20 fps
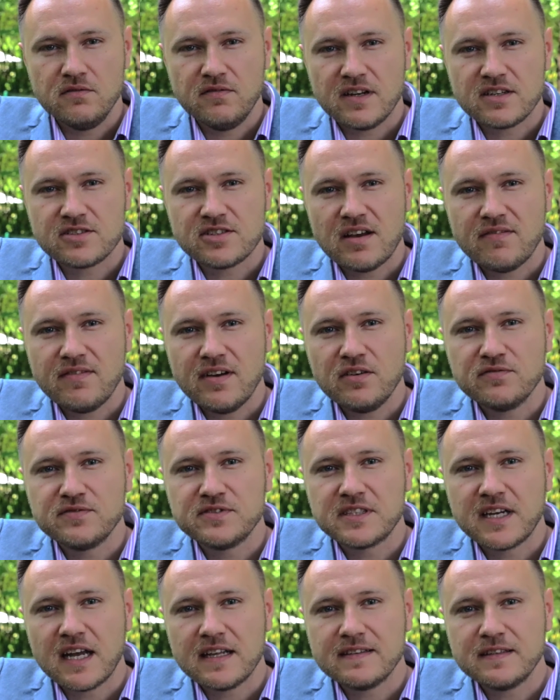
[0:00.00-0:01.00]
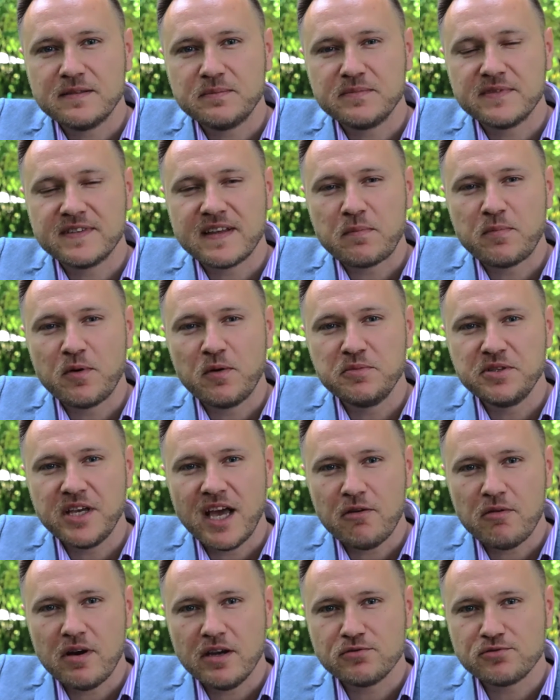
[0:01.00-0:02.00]
Warszawa o Witkacym
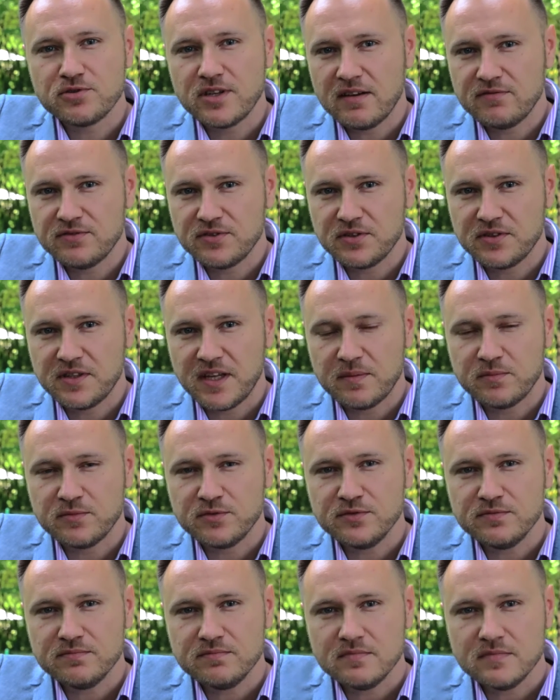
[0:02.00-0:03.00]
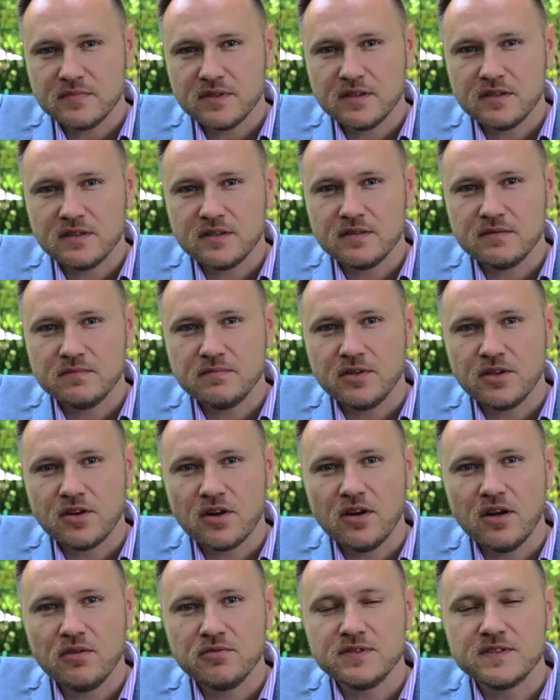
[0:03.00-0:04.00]
zapomniała już dawno temu i
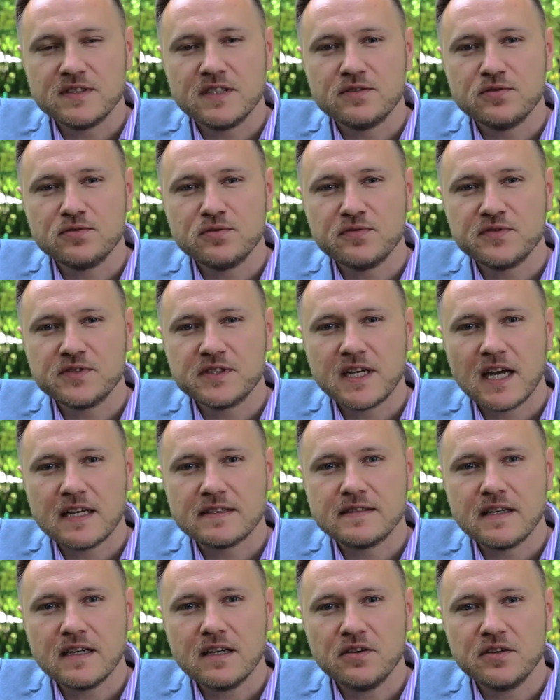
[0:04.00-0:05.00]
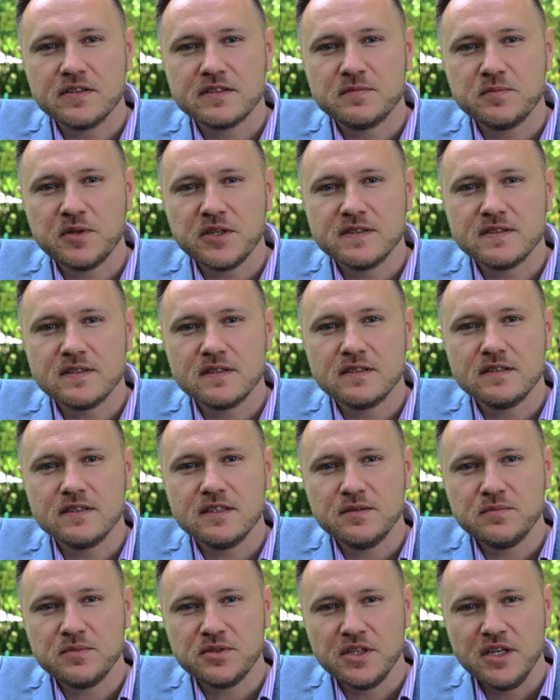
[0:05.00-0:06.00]
rolą Instytutu Witkacego jest między
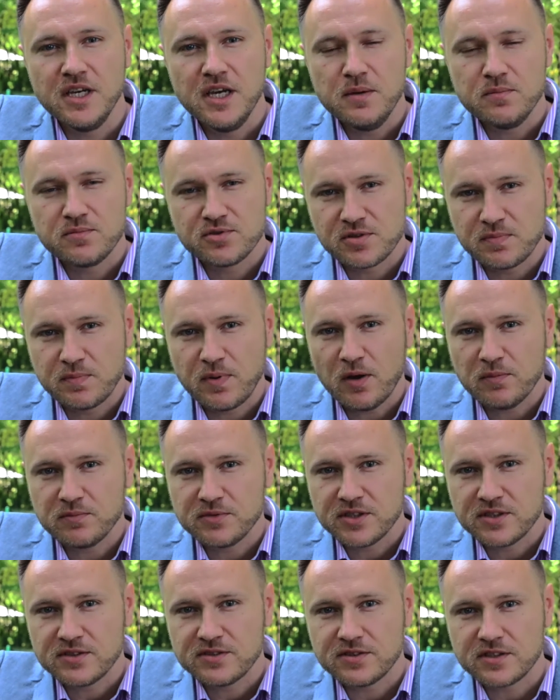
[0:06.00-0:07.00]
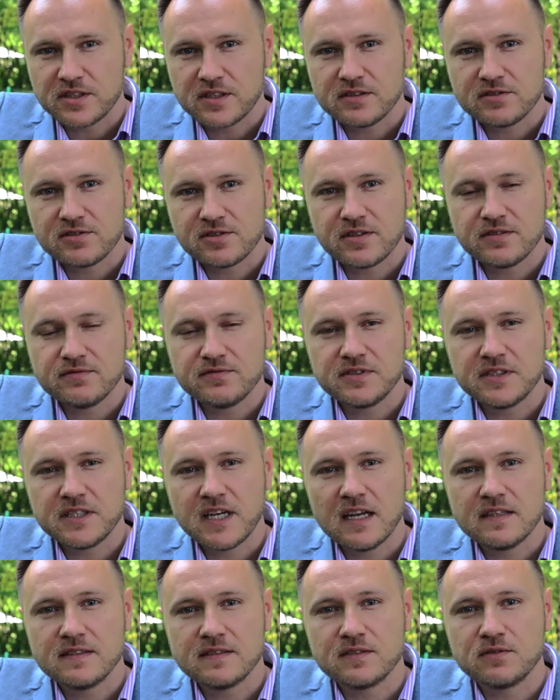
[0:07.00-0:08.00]
innymi przypomnieć jej, że
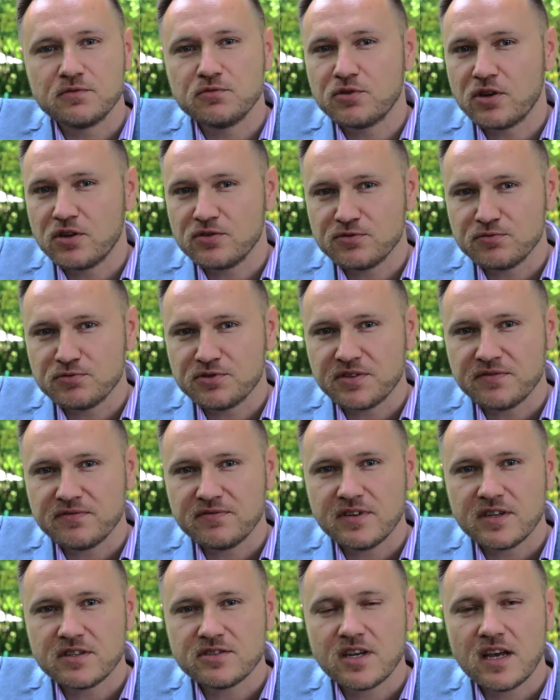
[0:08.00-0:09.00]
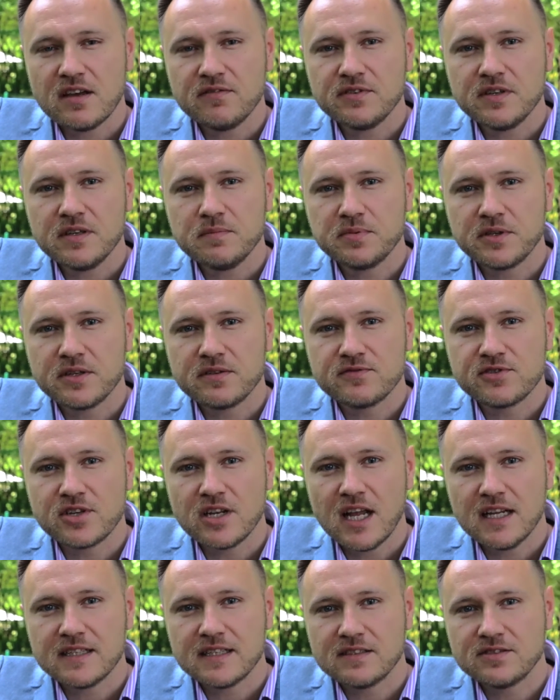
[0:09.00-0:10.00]
Witkacy urodził się w Warszawie,
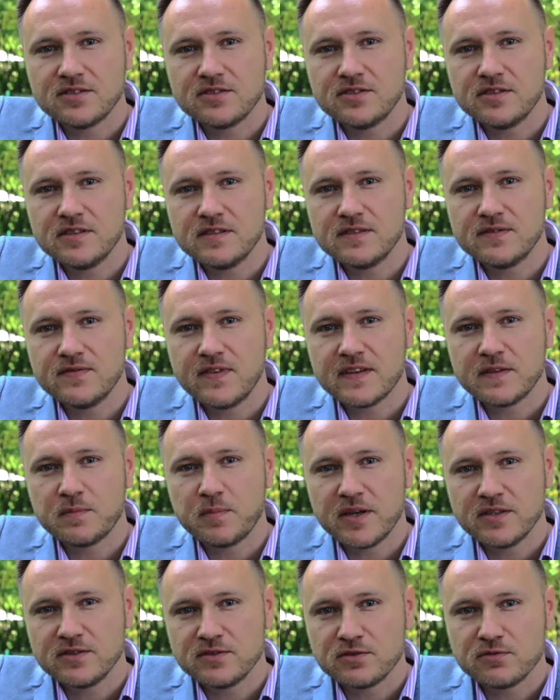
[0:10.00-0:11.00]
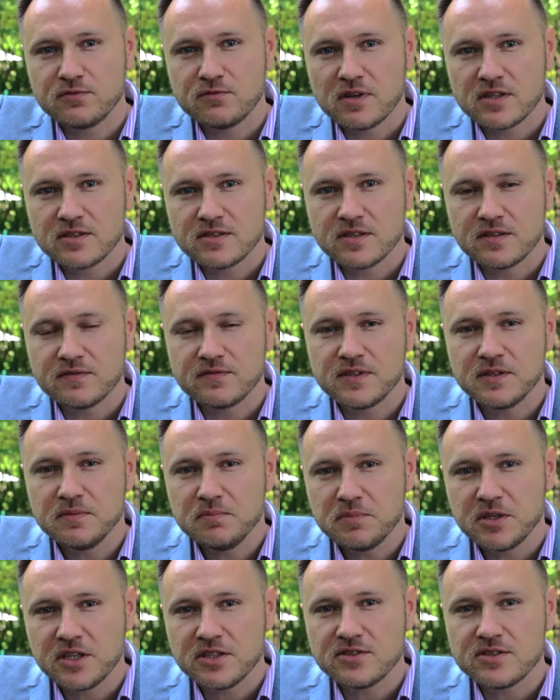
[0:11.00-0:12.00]
pierwsze lata dzieciństwa spędził właśnie w
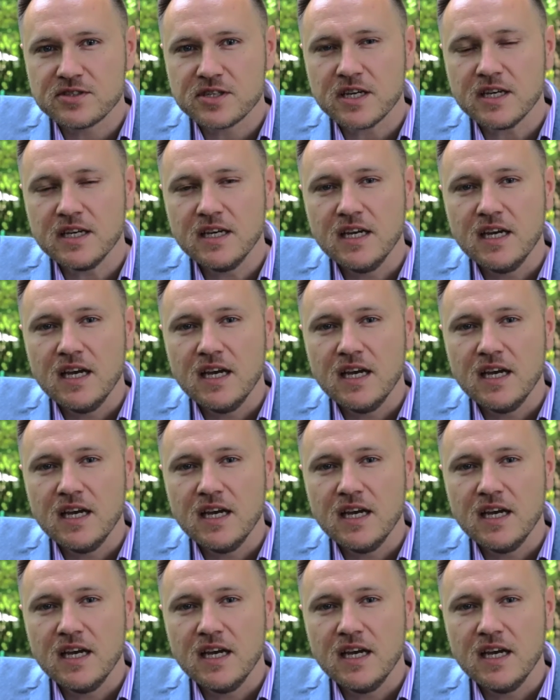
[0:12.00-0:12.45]
tym mieście,